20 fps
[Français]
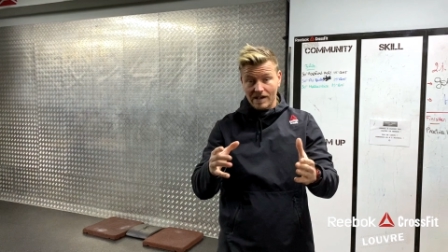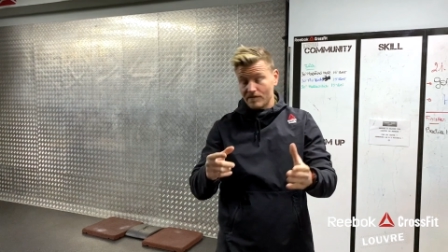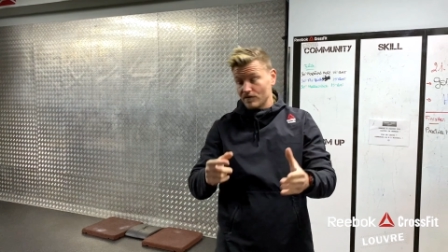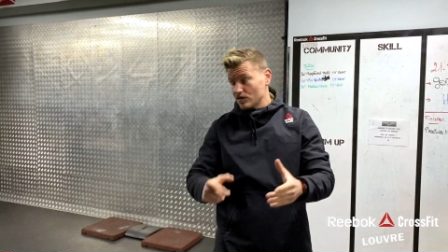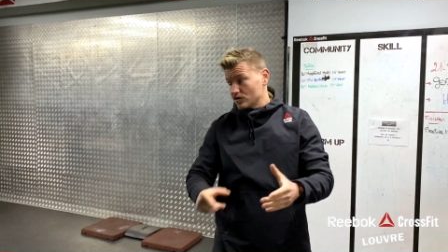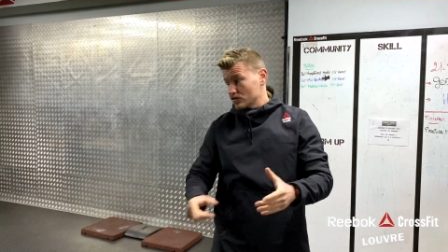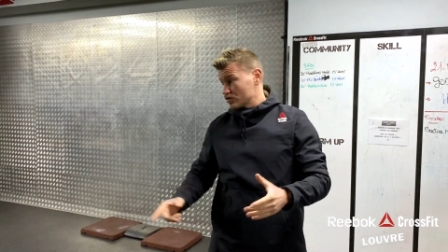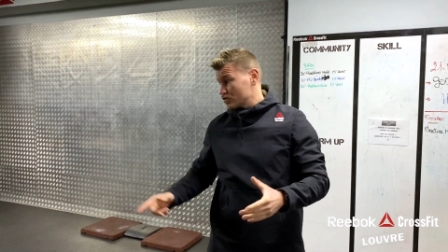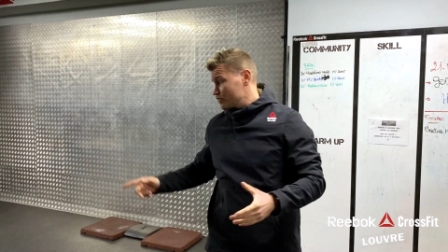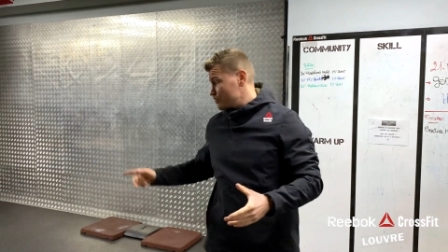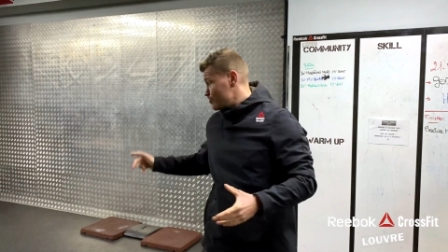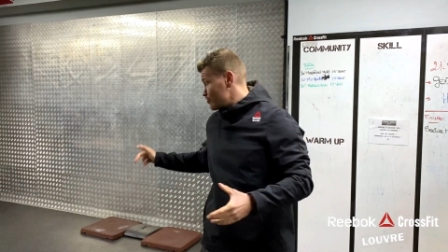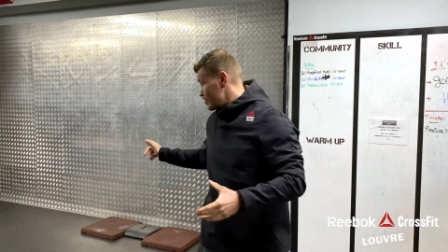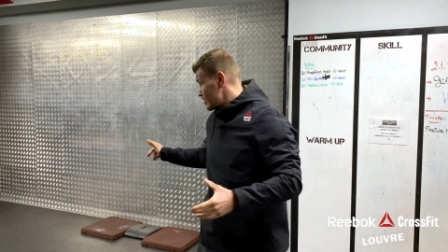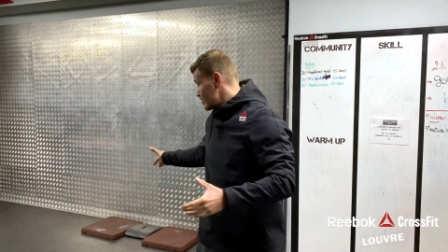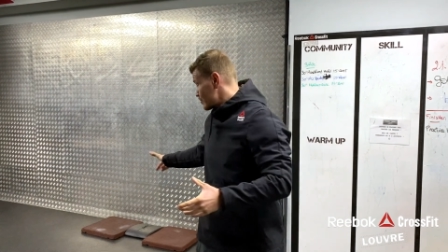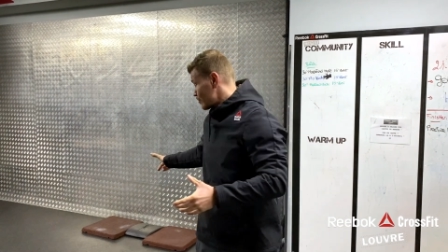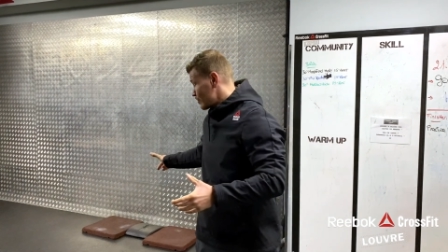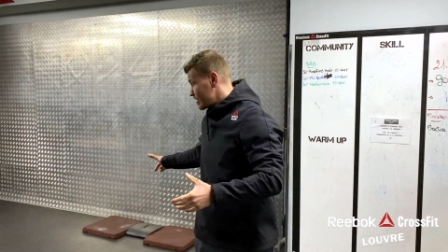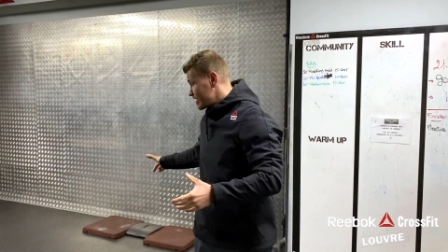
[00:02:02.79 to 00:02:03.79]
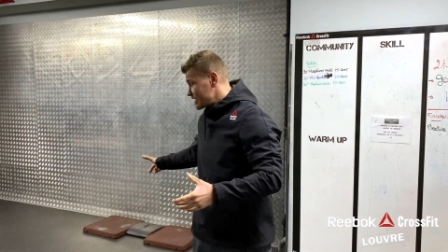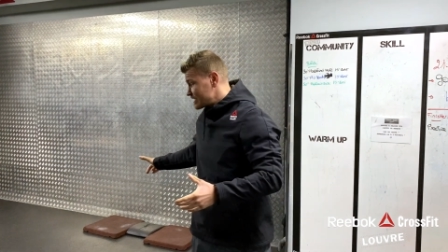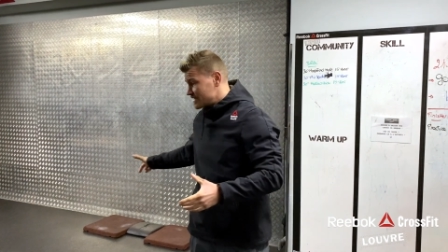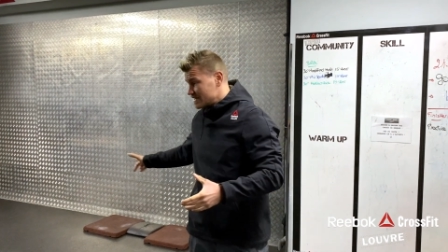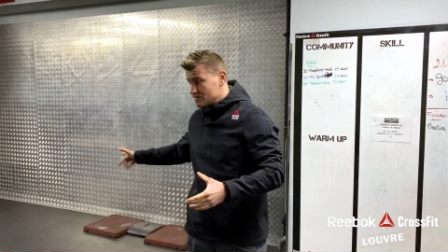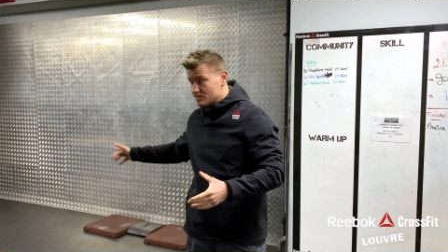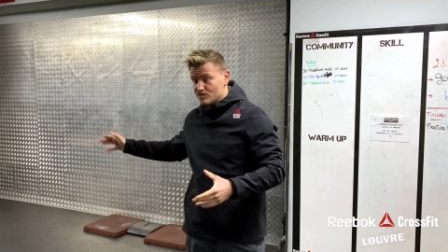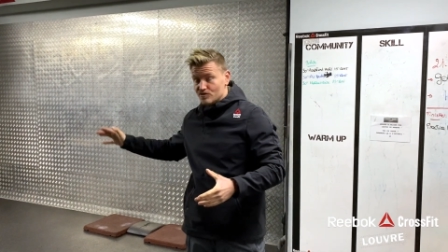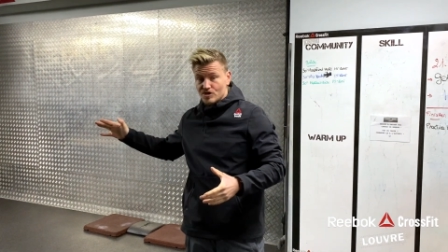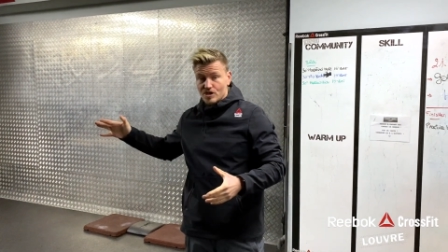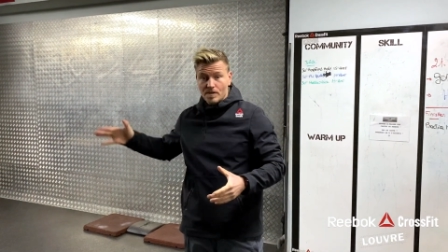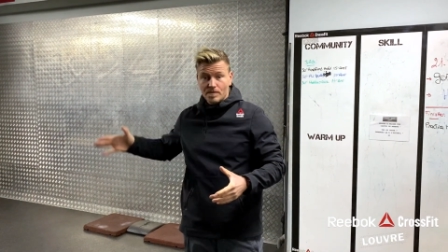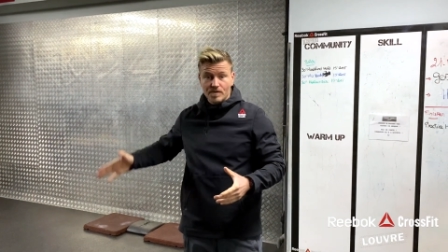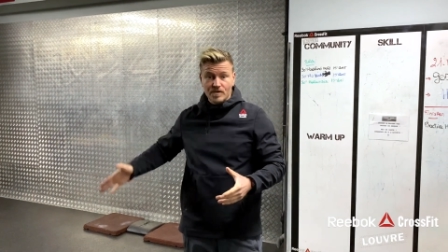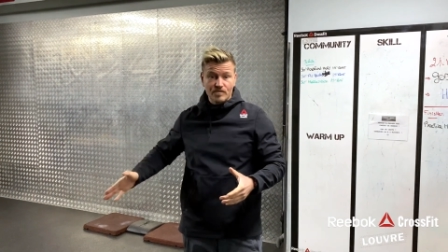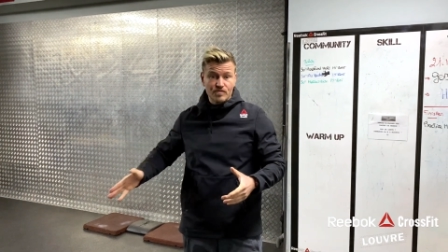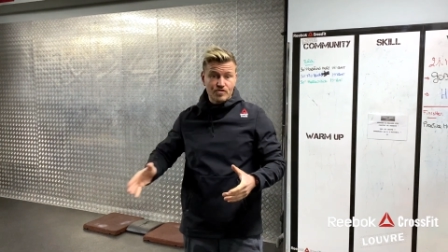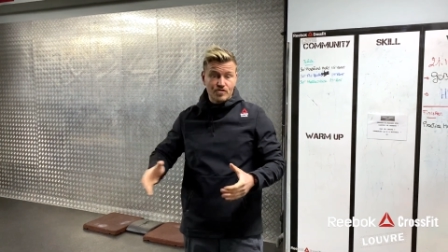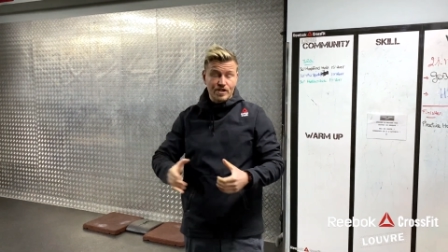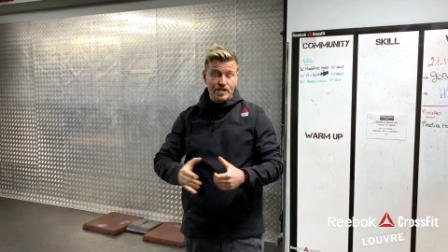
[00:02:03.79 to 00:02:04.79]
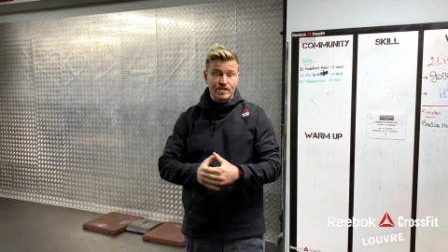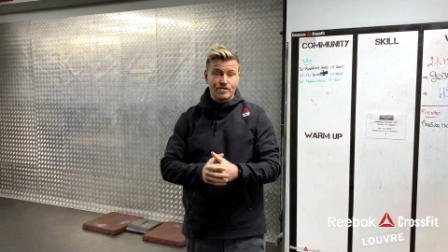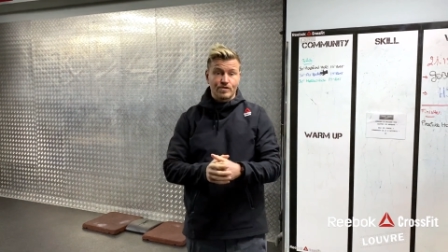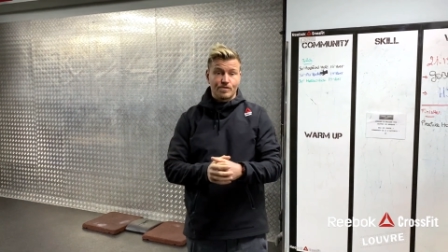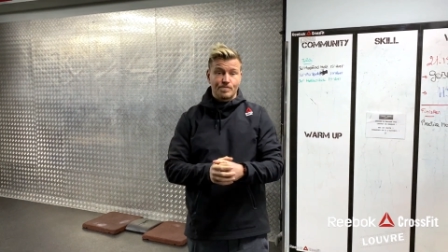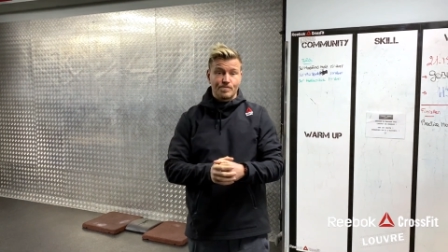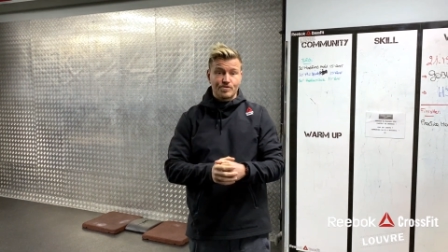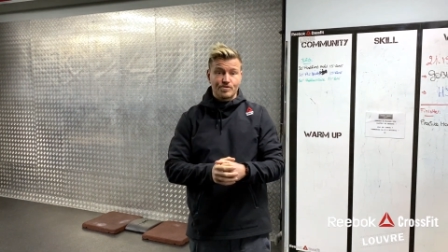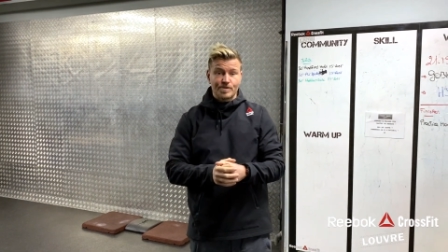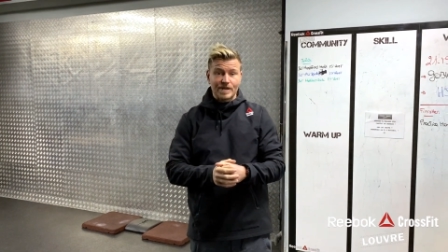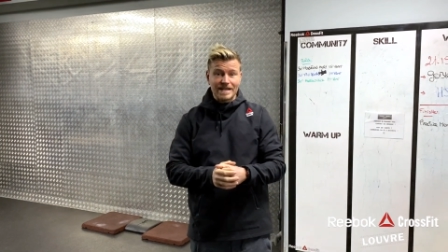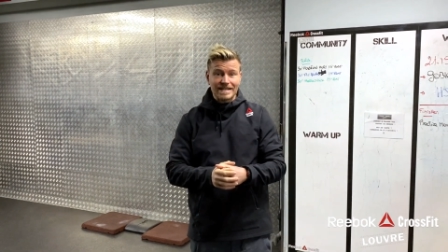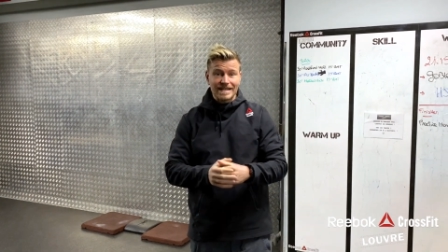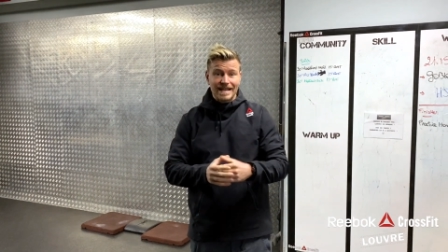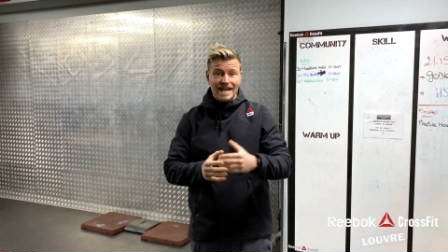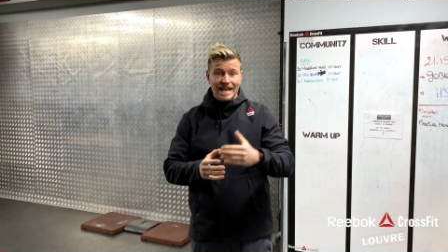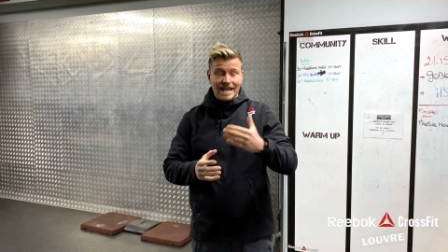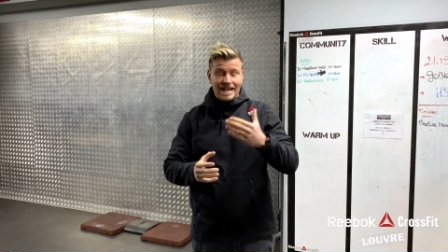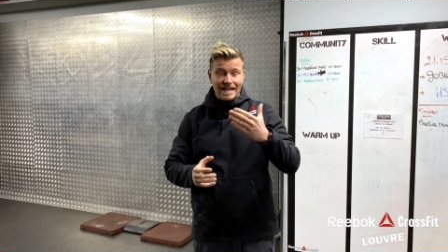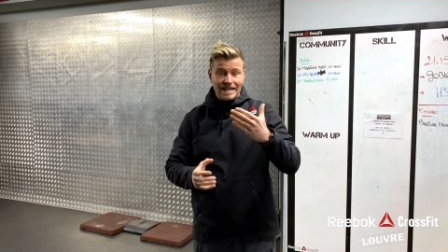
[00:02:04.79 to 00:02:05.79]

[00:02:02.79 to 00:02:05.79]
l'avant, que vous soyez sur le handstand push-up, que vous soyez sur le push-press,